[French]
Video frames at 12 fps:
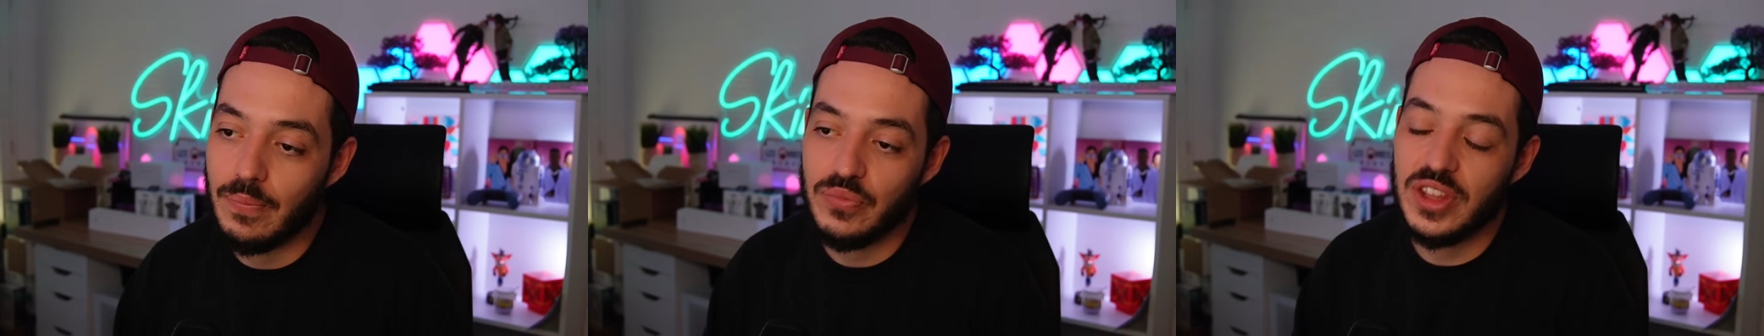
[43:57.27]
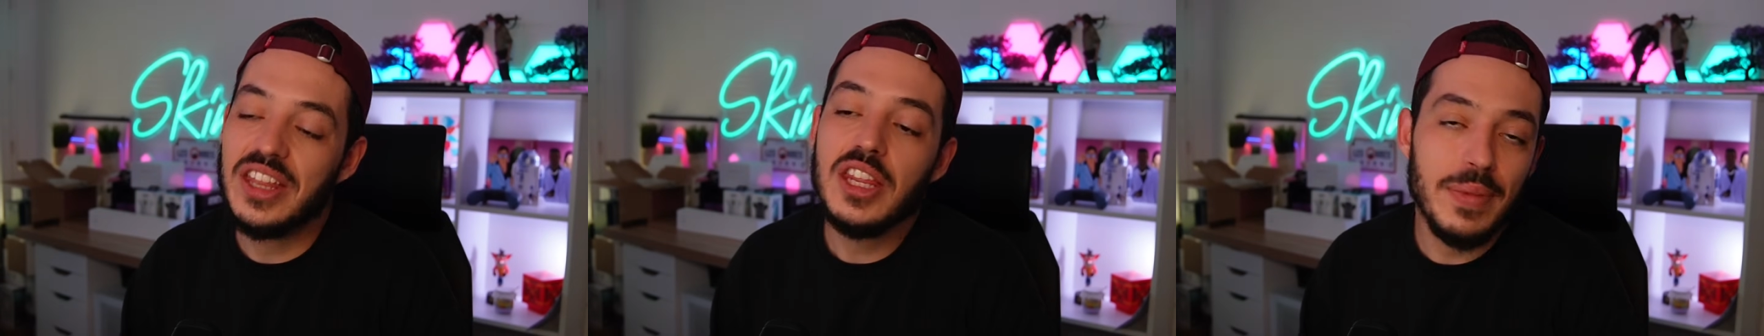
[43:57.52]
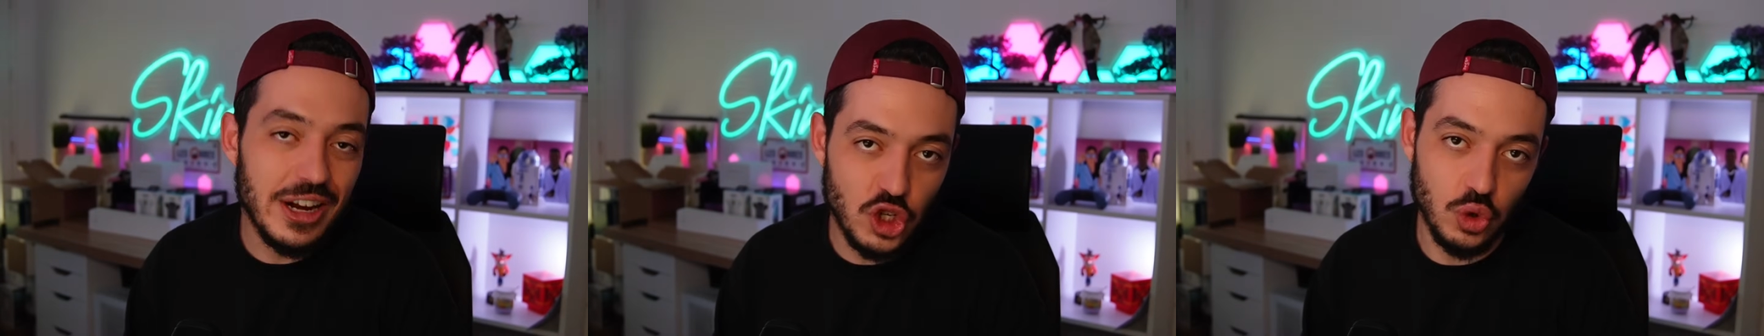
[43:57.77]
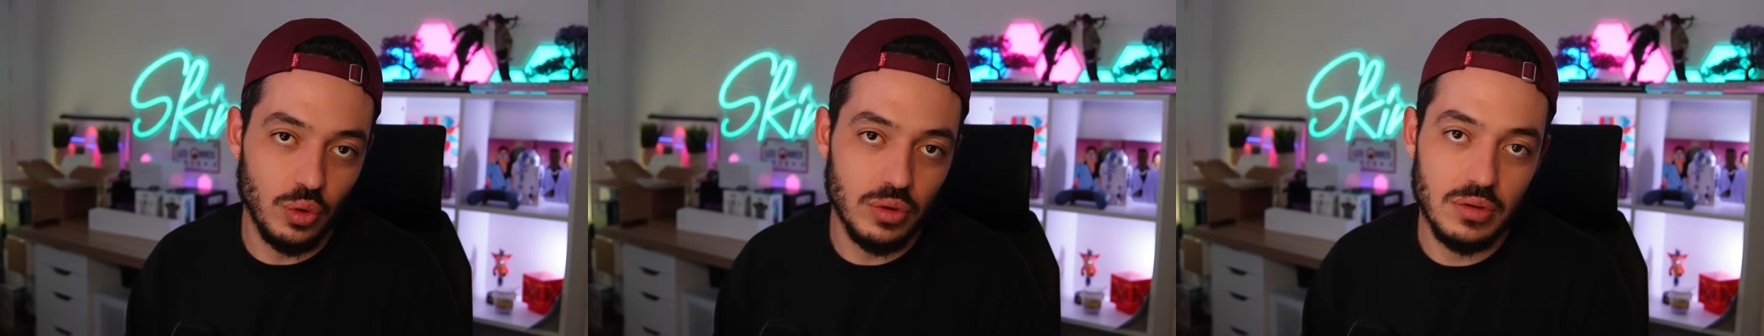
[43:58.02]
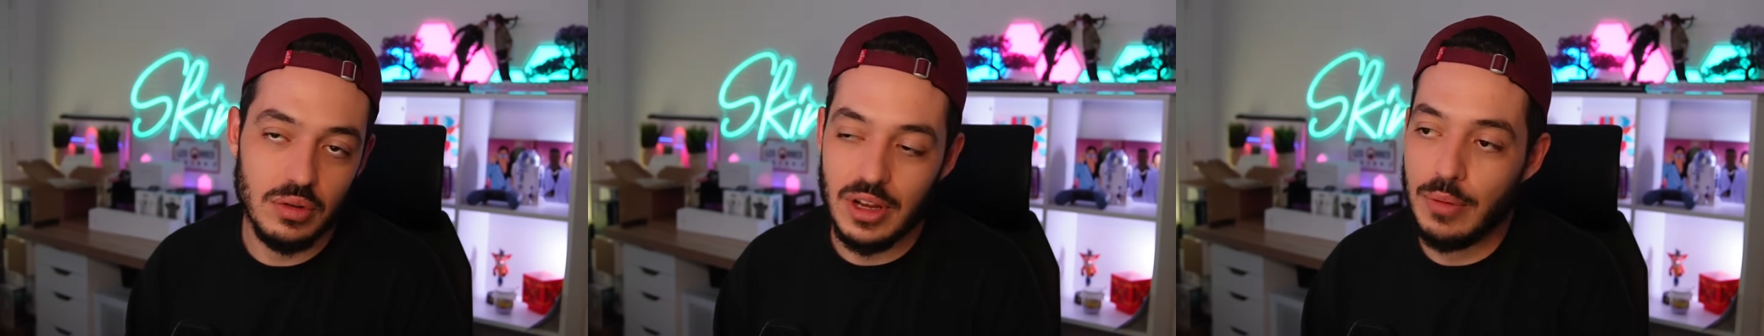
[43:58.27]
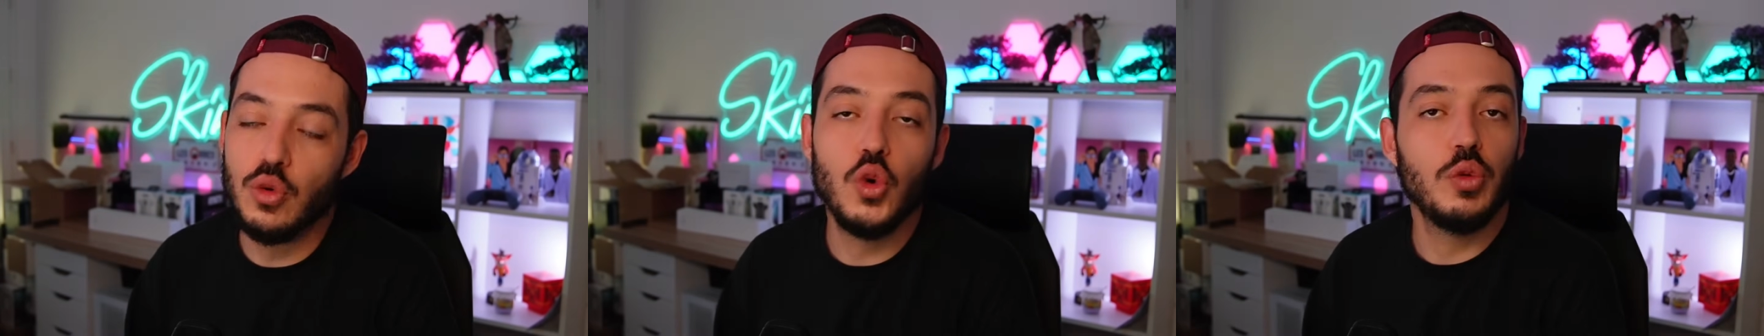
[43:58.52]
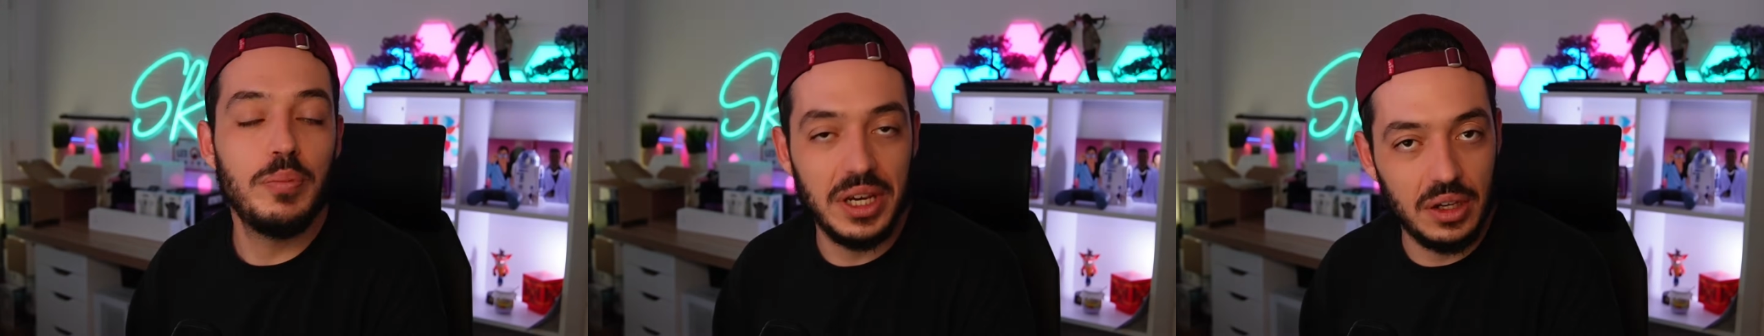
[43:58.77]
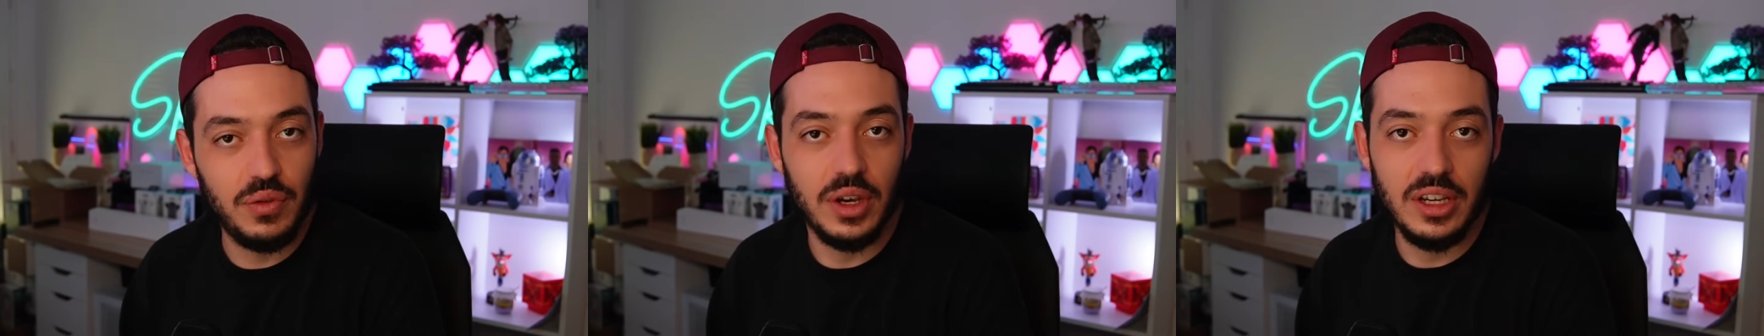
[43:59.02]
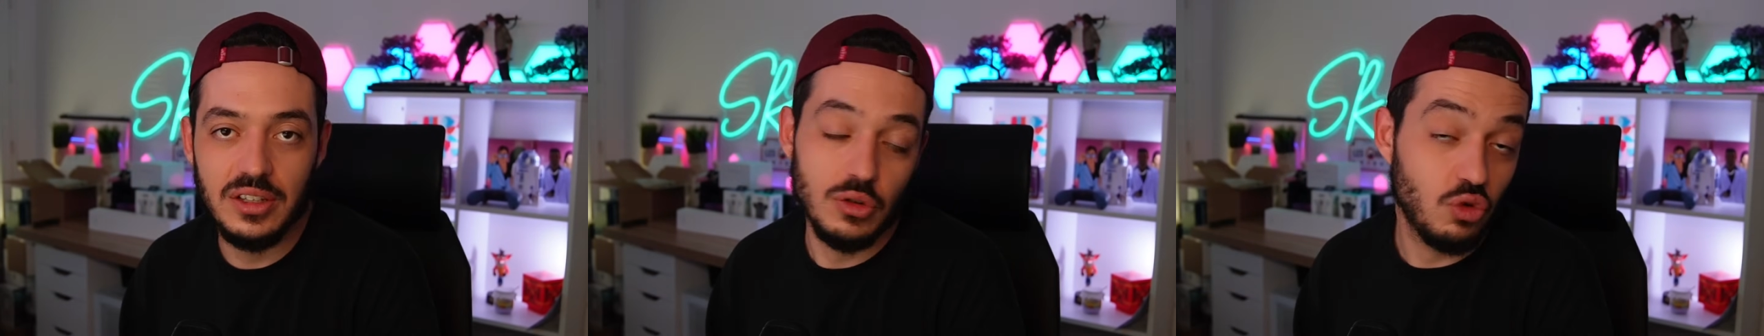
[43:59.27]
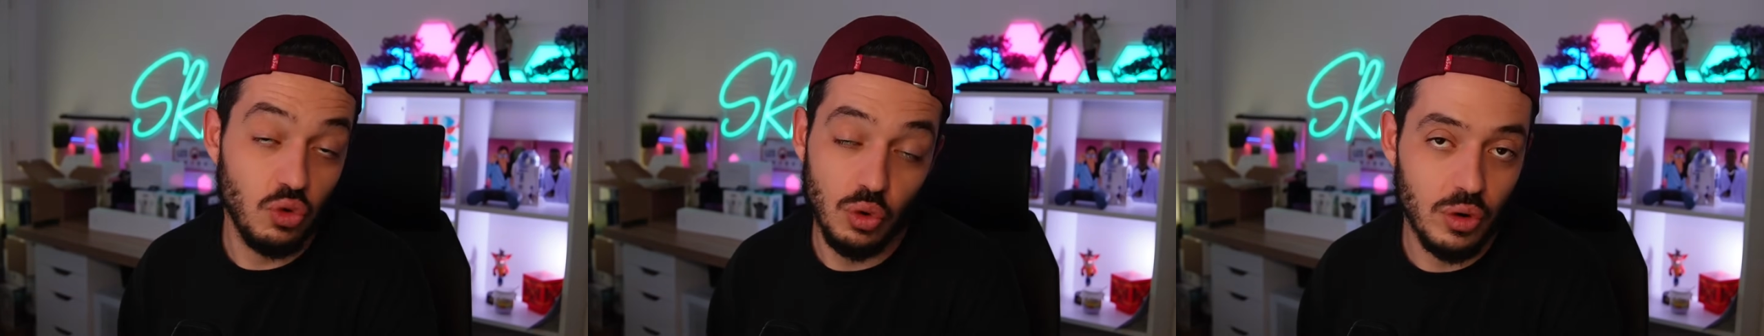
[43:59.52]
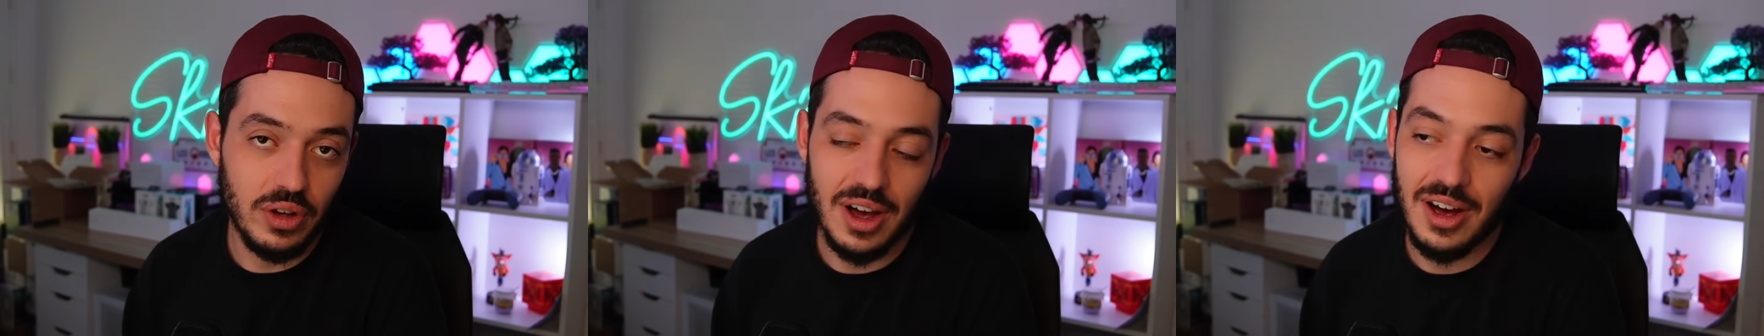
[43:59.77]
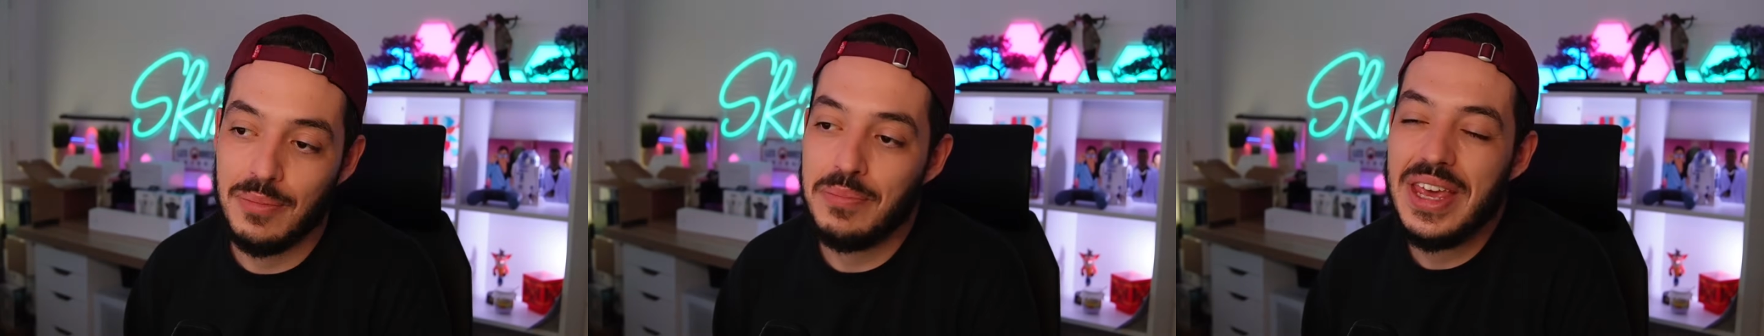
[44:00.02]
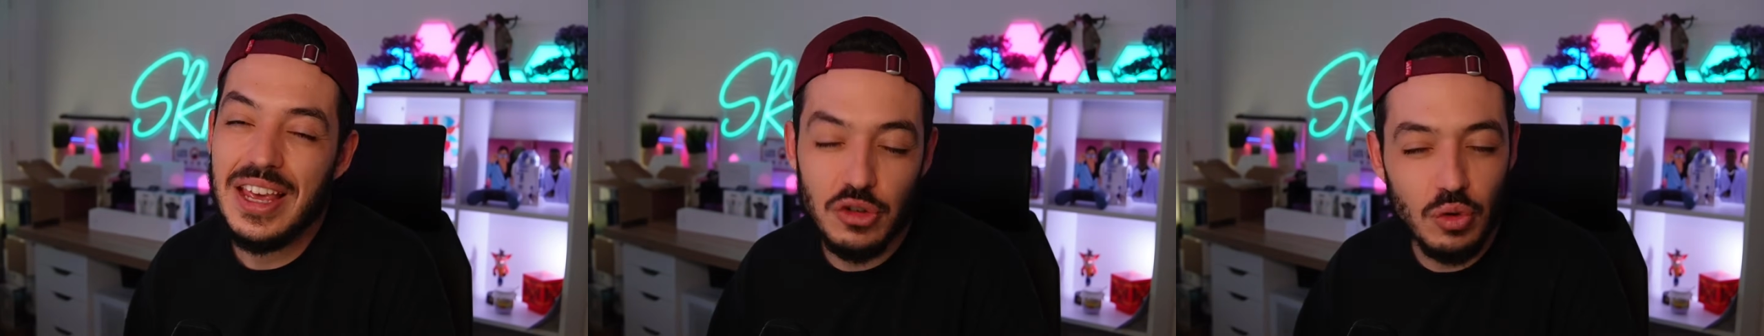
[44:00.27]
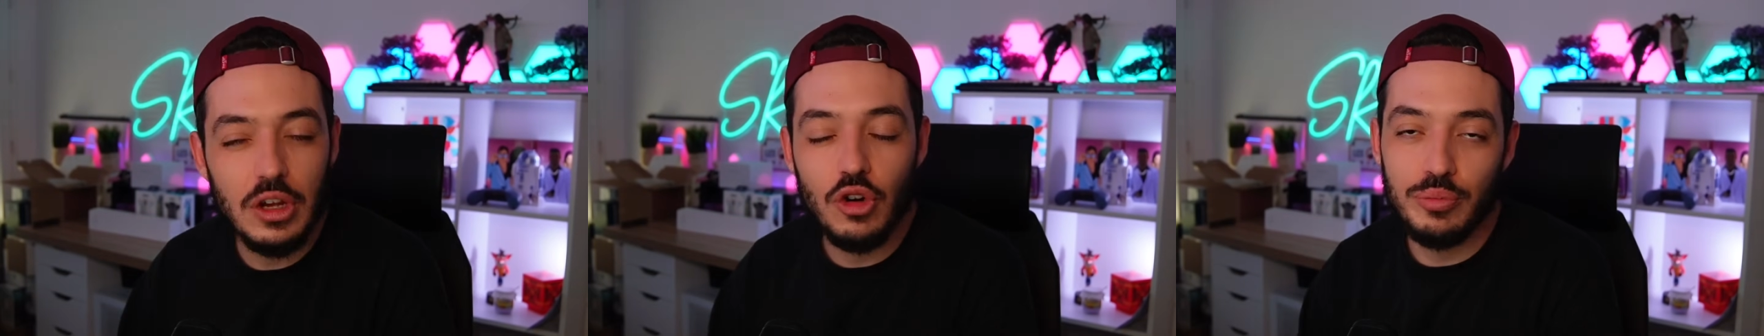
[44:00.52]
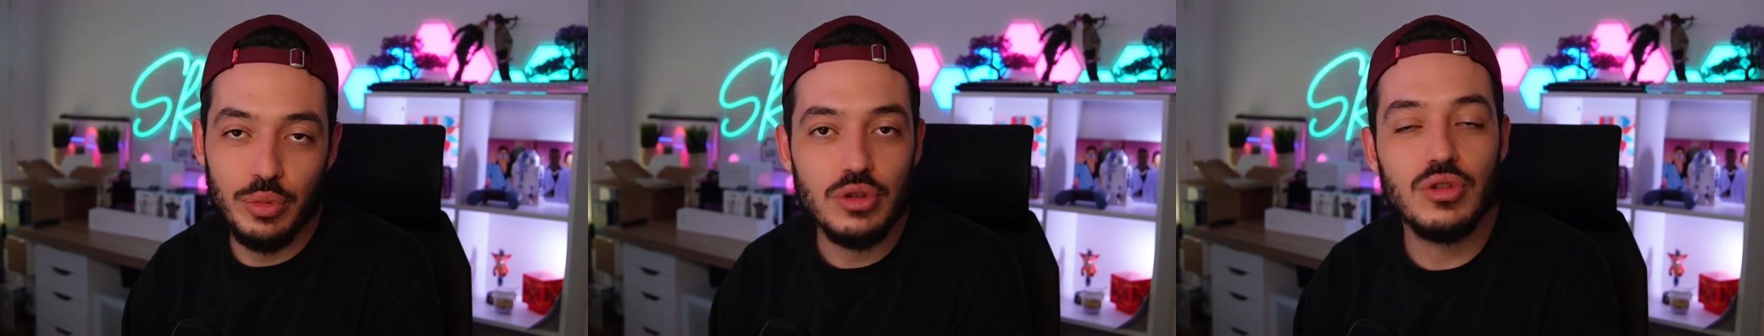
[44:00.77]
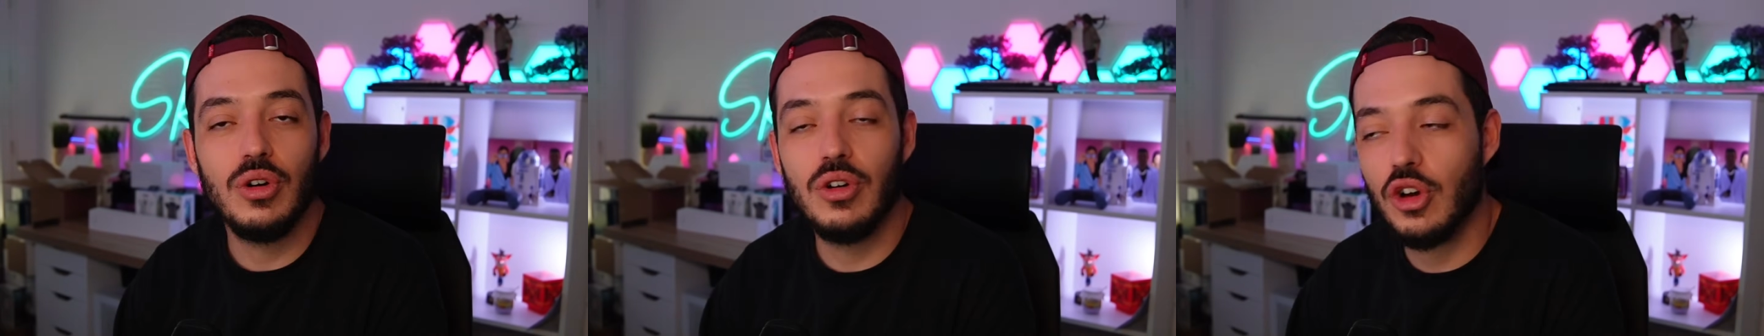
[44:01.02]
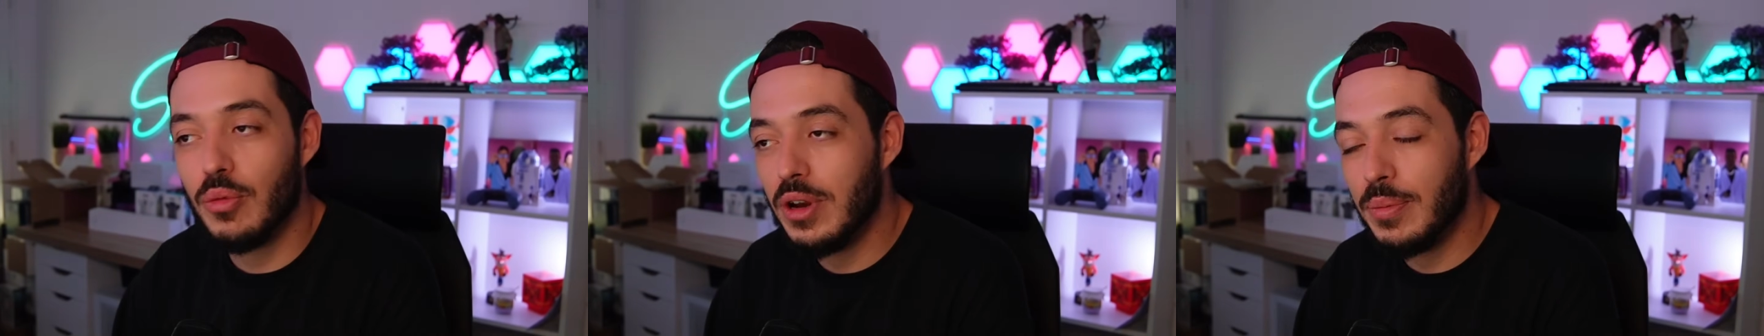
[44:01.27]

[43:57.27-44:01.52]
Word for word: il y a des belles choses, il y a beaucoup de périphériques, c'est toujours le cas, mais sur les composants comme les